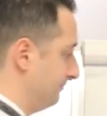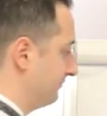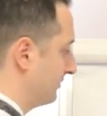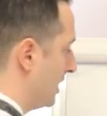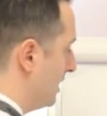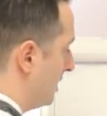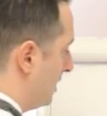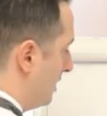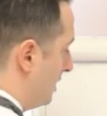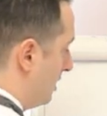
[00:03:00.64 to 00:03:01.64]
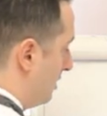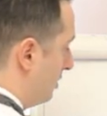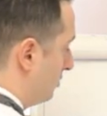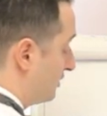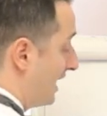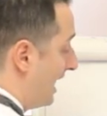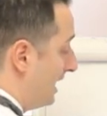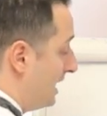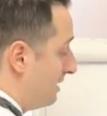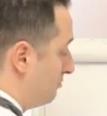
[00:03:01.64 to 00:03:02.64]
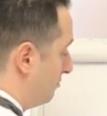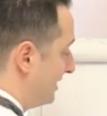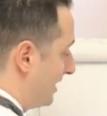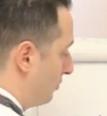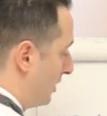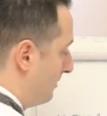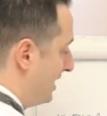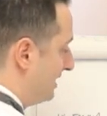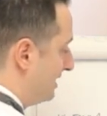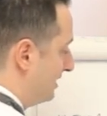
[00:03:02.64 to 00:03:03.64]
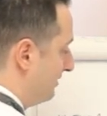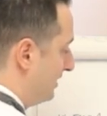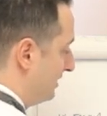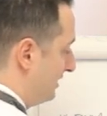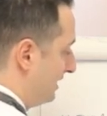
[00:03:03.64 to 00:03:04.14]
mm. Sale, mettiamo una media di 20